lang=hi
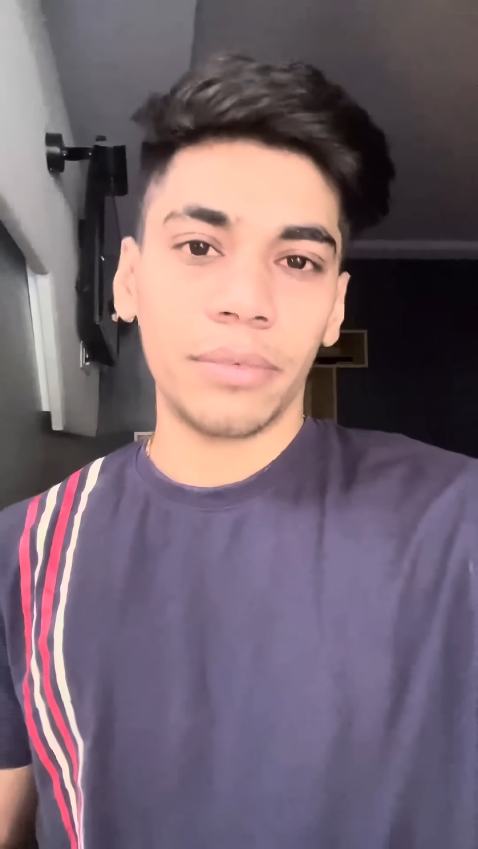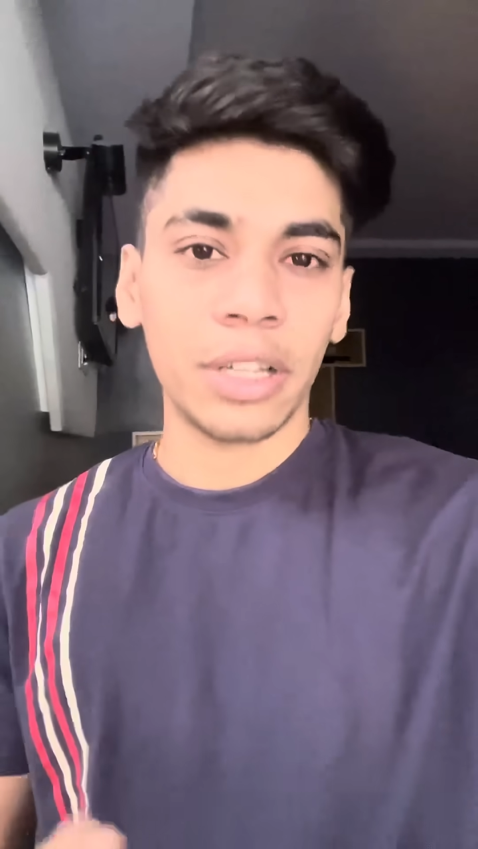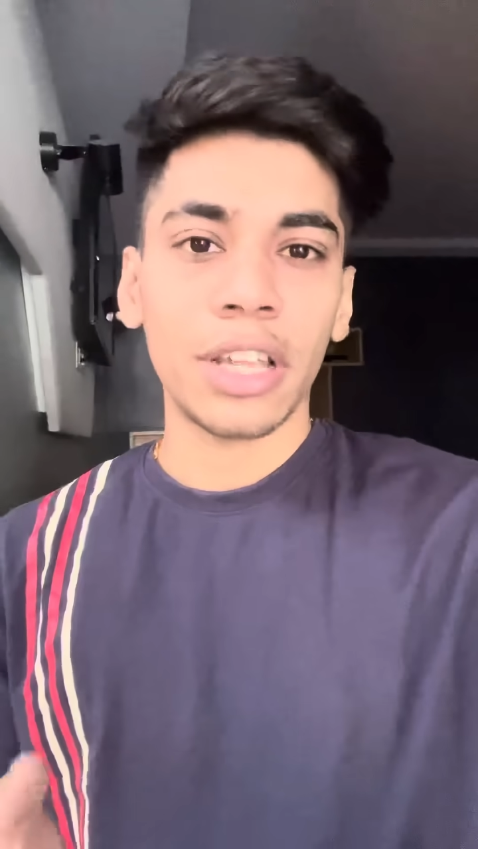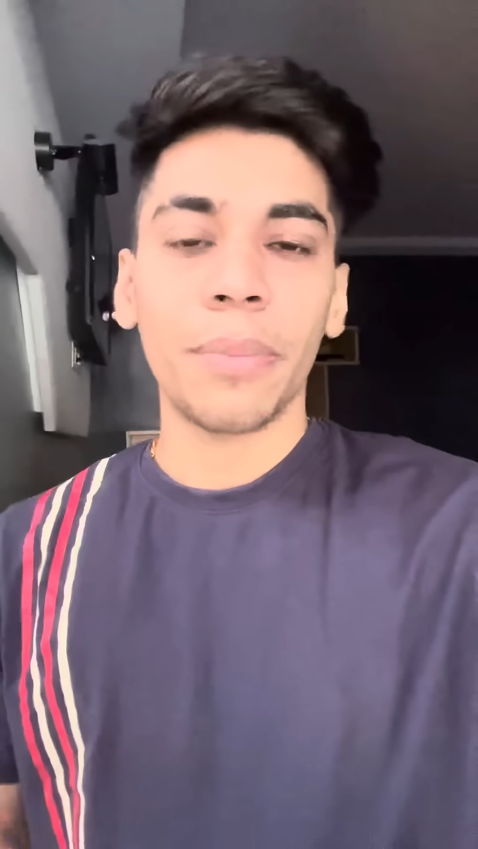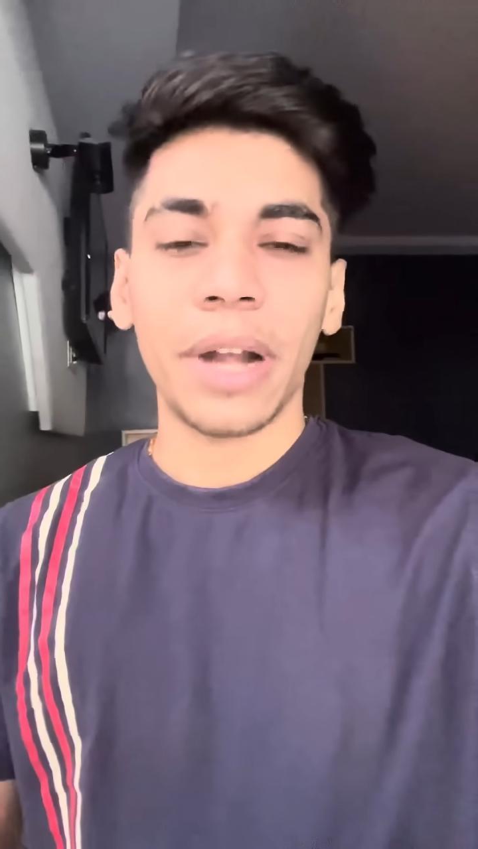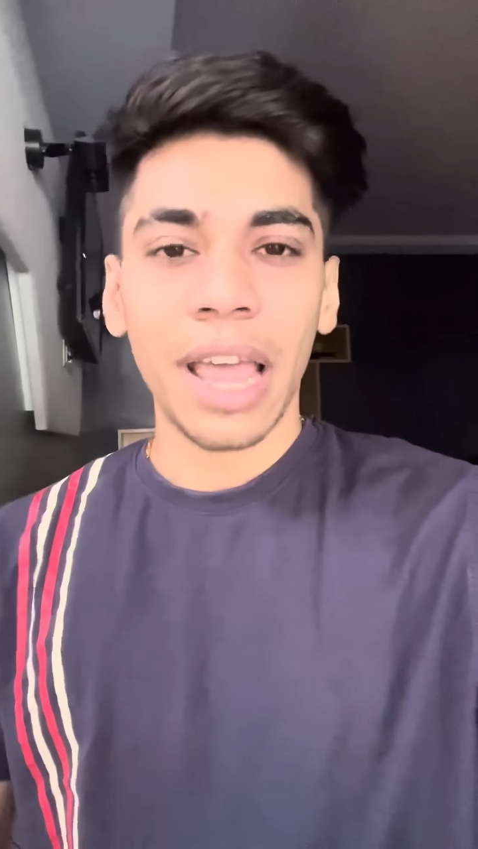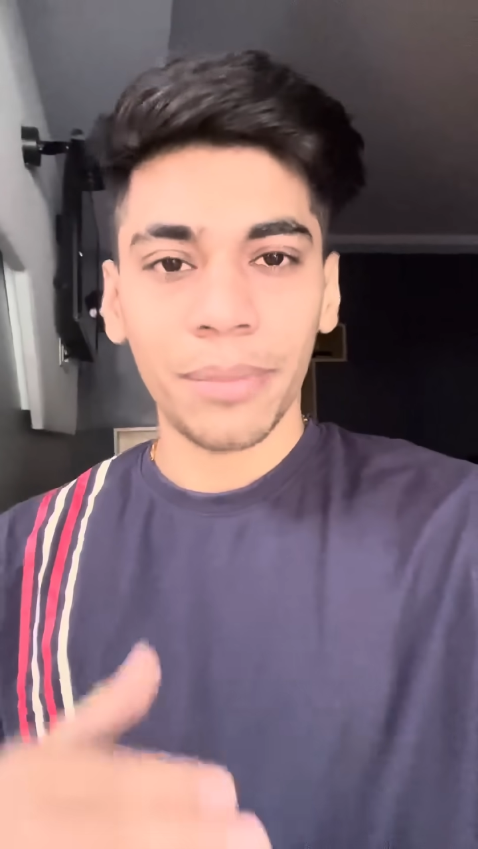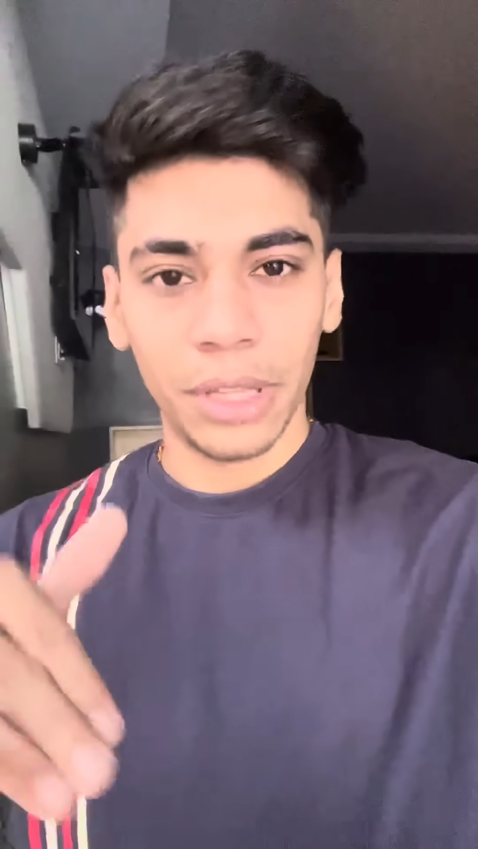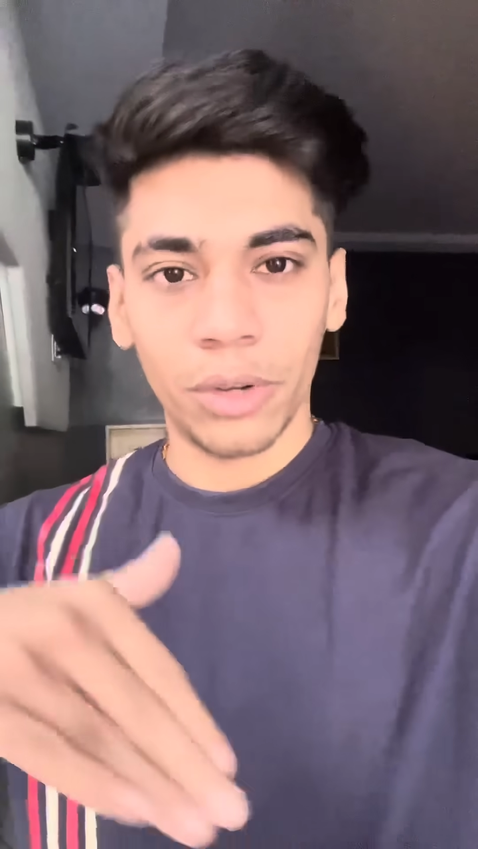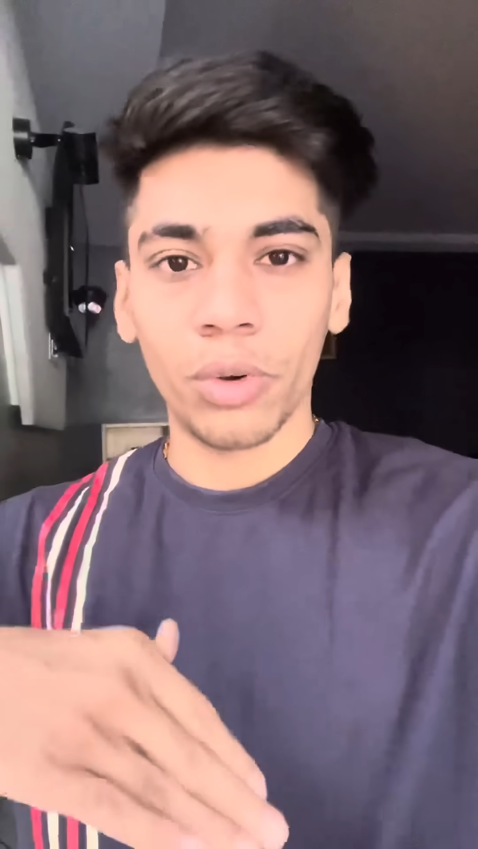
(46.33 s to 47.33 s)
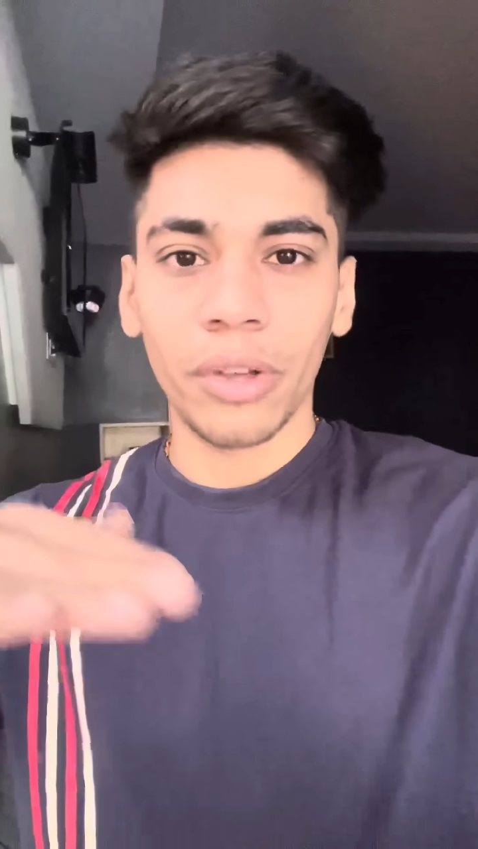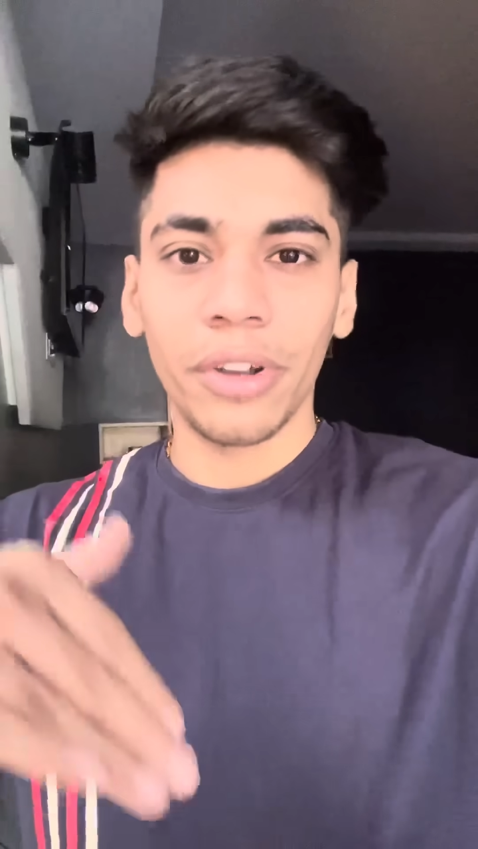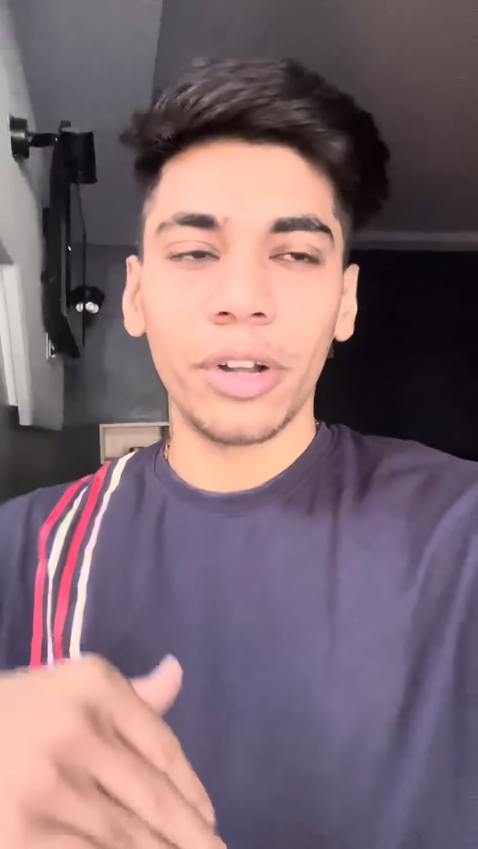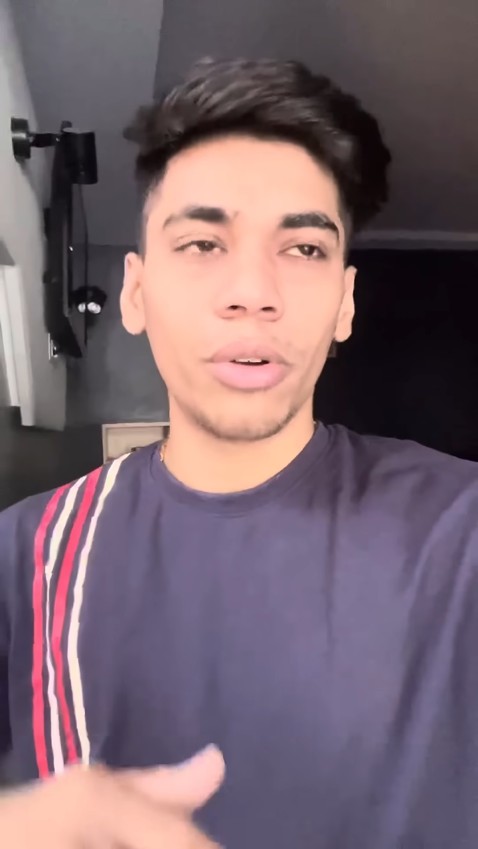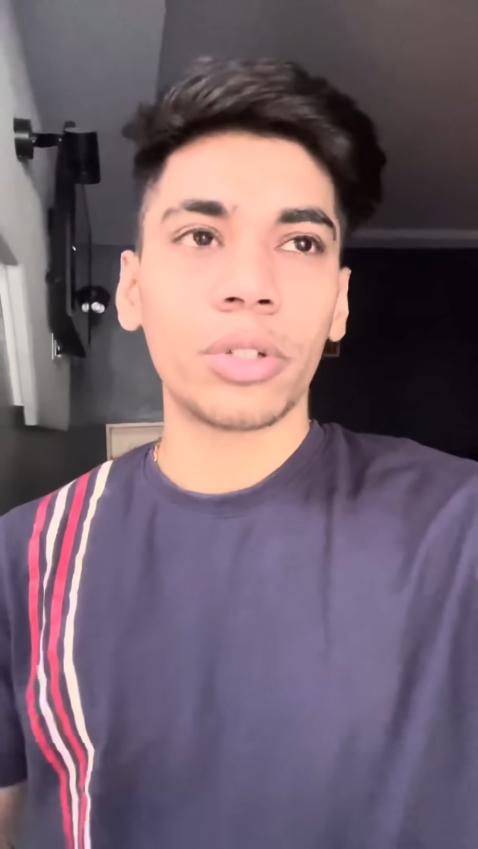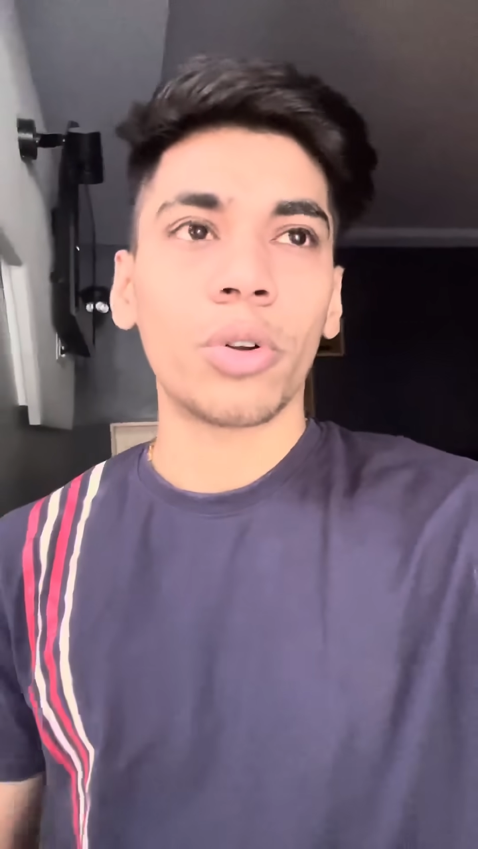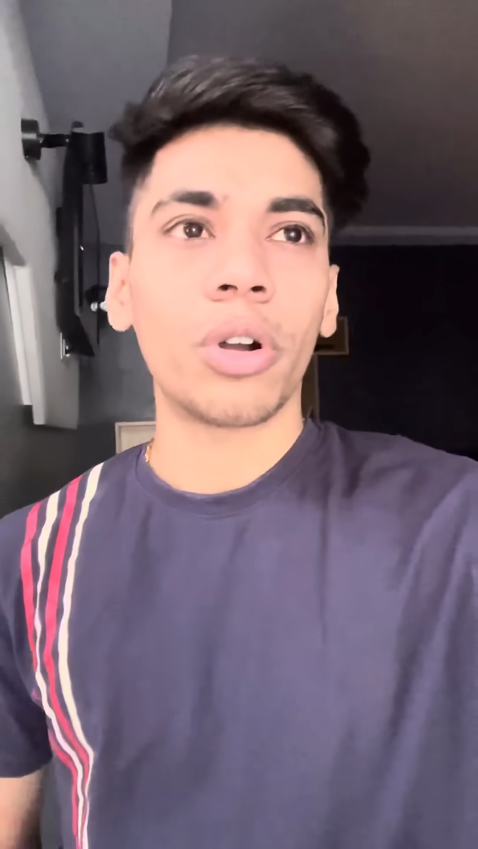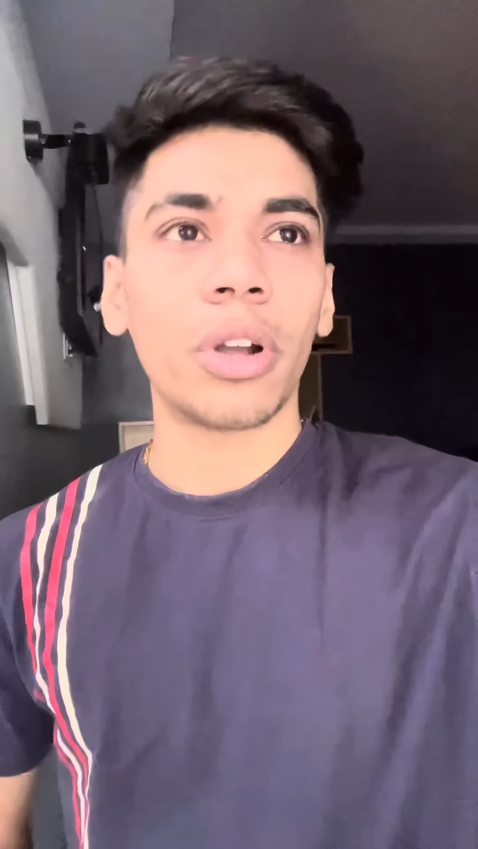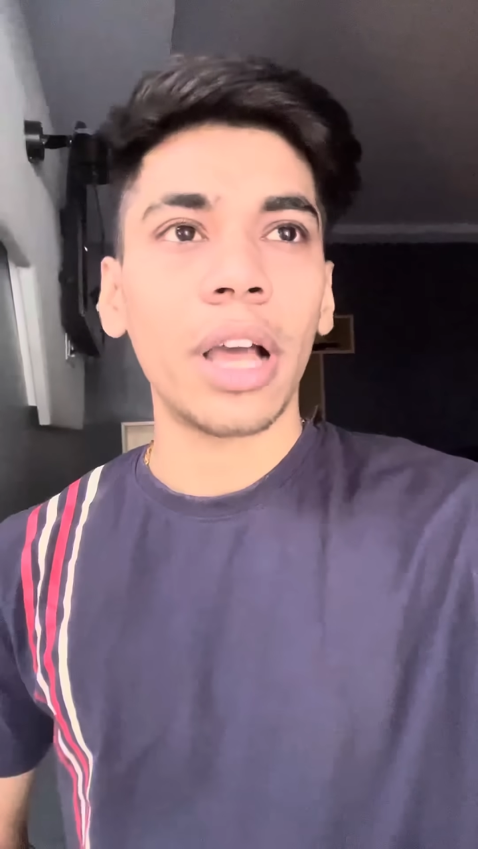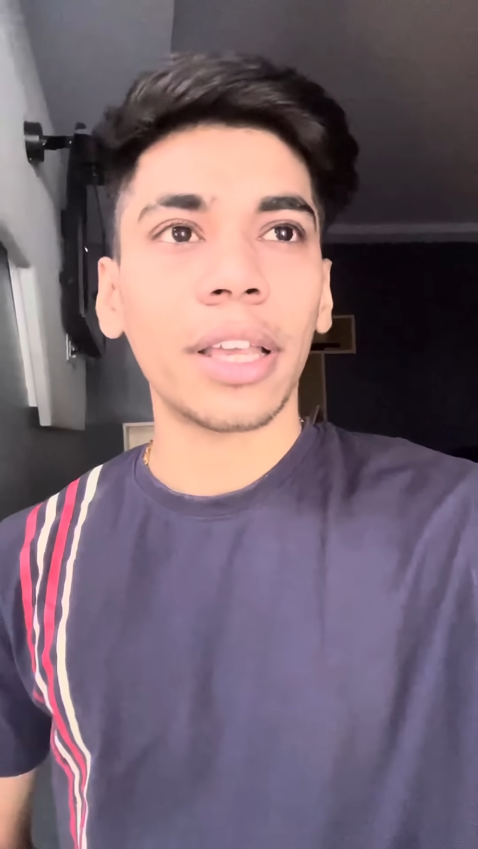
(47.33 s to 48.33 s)
असर पड़ा है आप देखोगे वीडियो
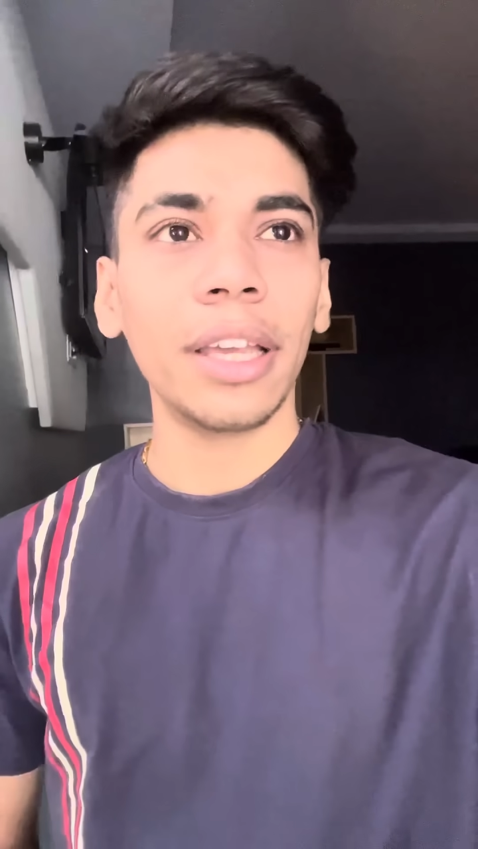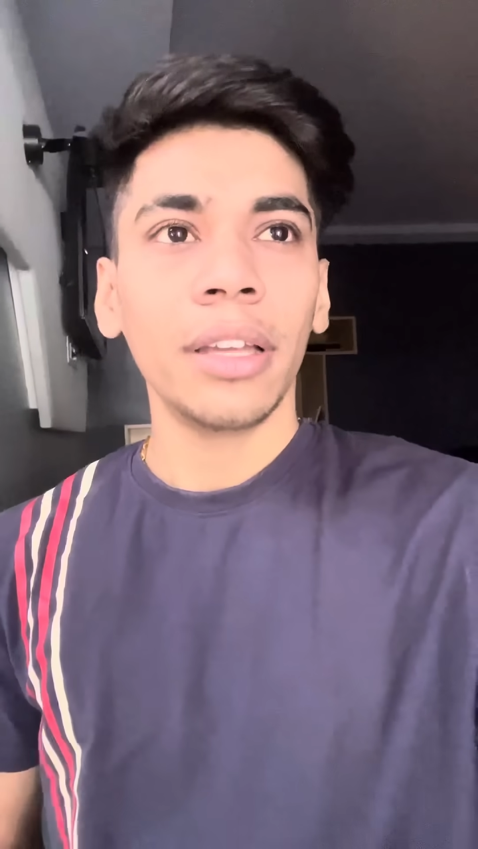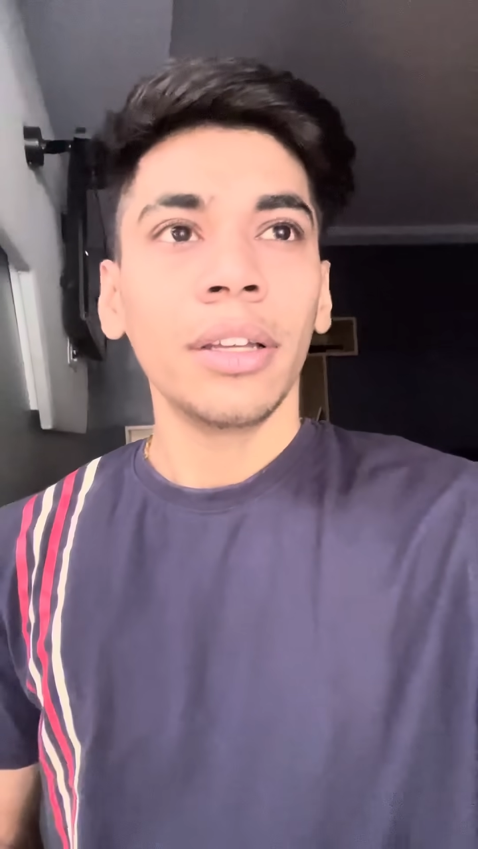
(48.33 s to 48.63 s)
शॉर्ट उठा के